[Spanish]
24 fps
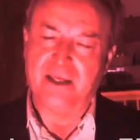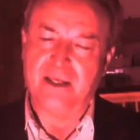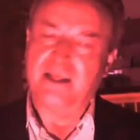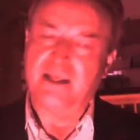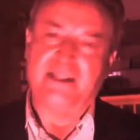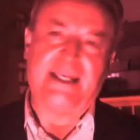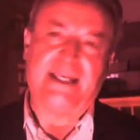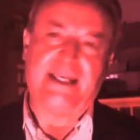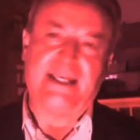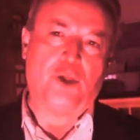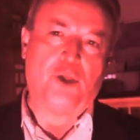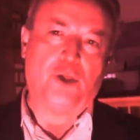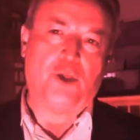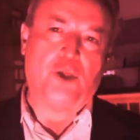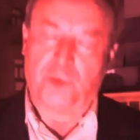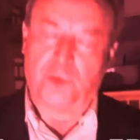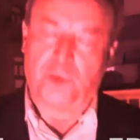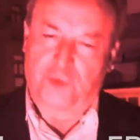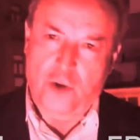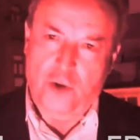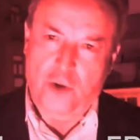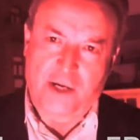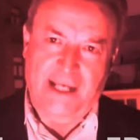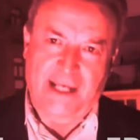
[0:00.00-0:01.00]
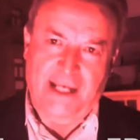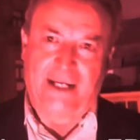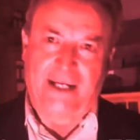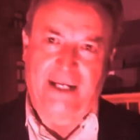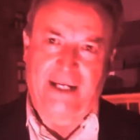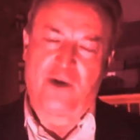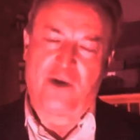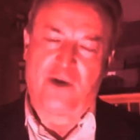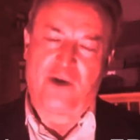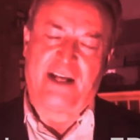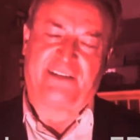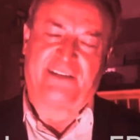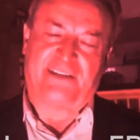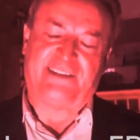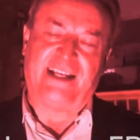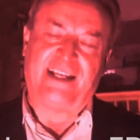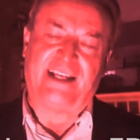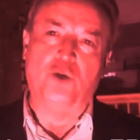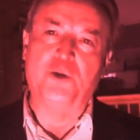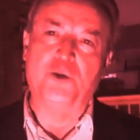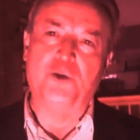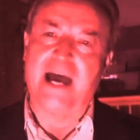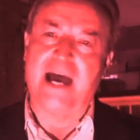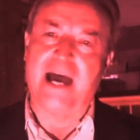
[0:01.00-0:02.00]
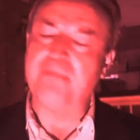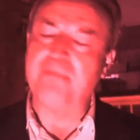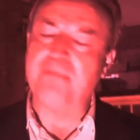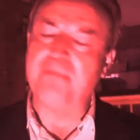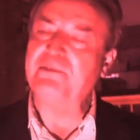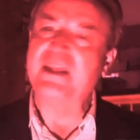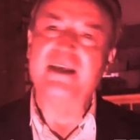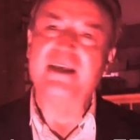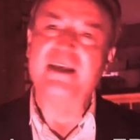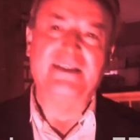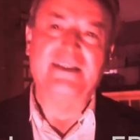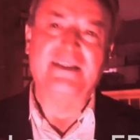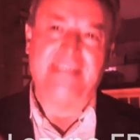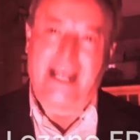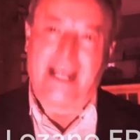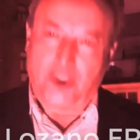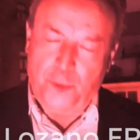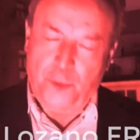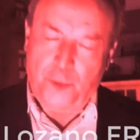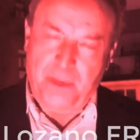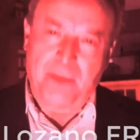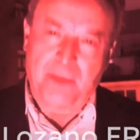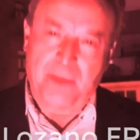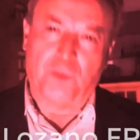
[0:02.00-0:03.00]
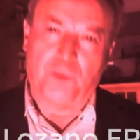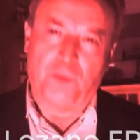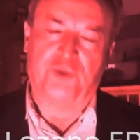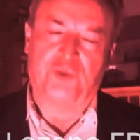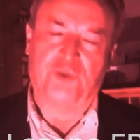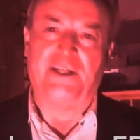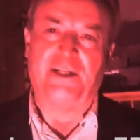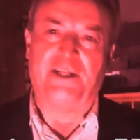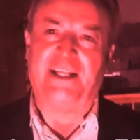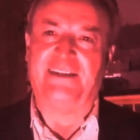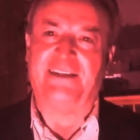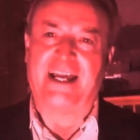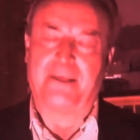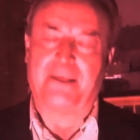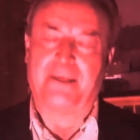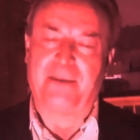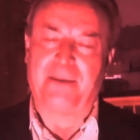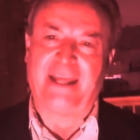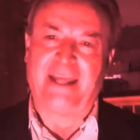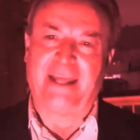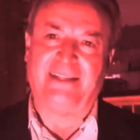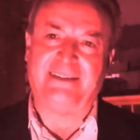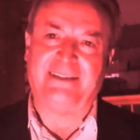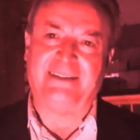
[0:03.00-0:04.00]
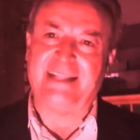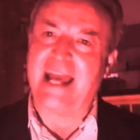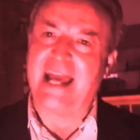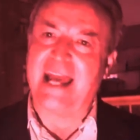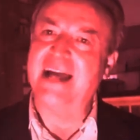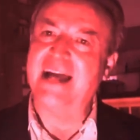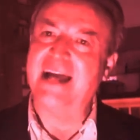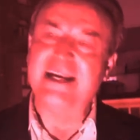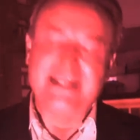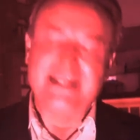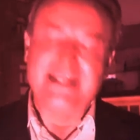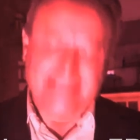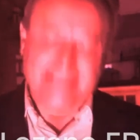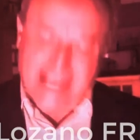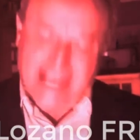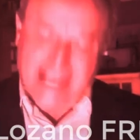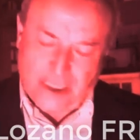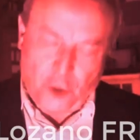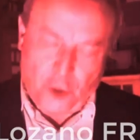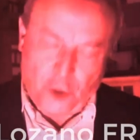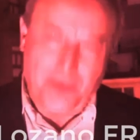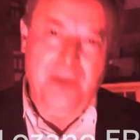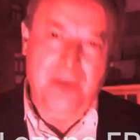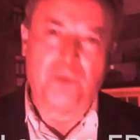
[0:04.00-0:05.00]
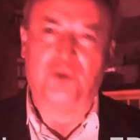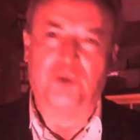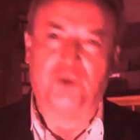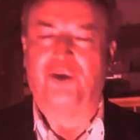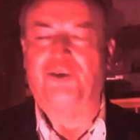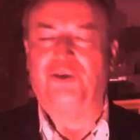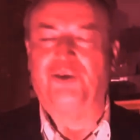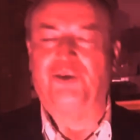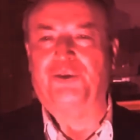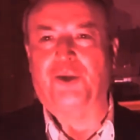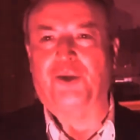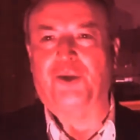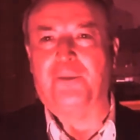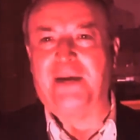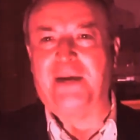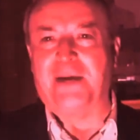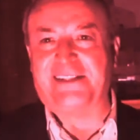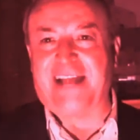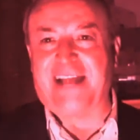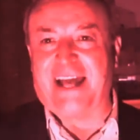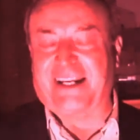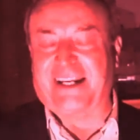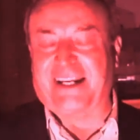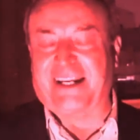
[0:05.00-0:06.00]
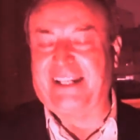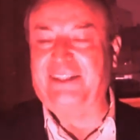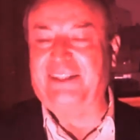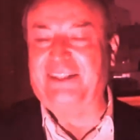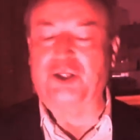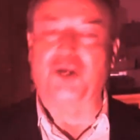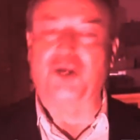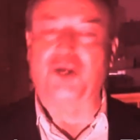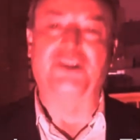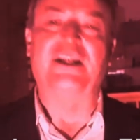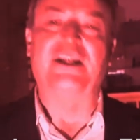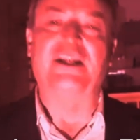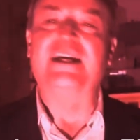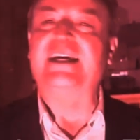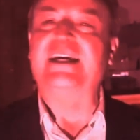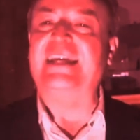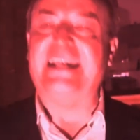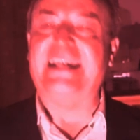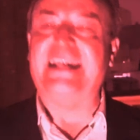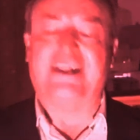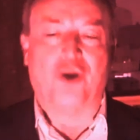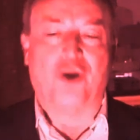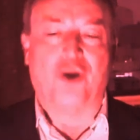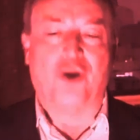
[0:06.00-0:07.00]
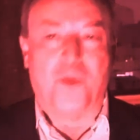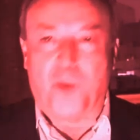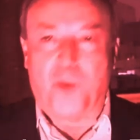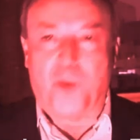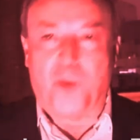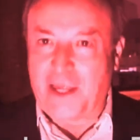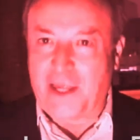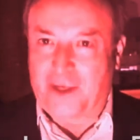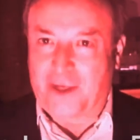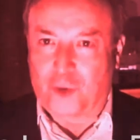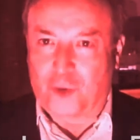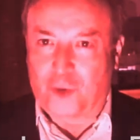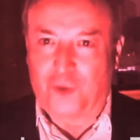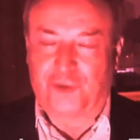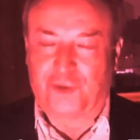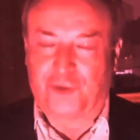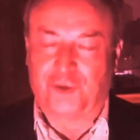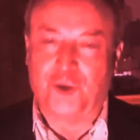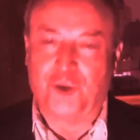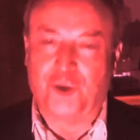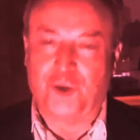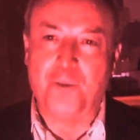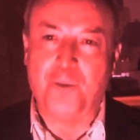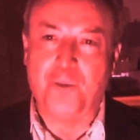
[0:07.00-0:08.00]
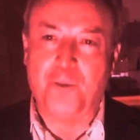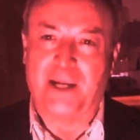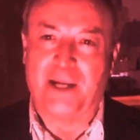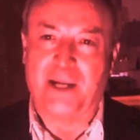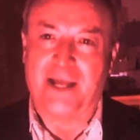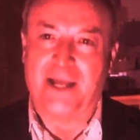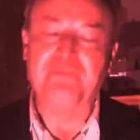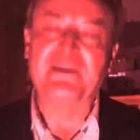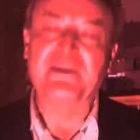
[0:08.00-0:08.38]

Ya lo vimos con Genaro García Luna, ya lo vimos con Edgar Beitia, ya lo vimos con Tomás Yarrington y como de costumbre,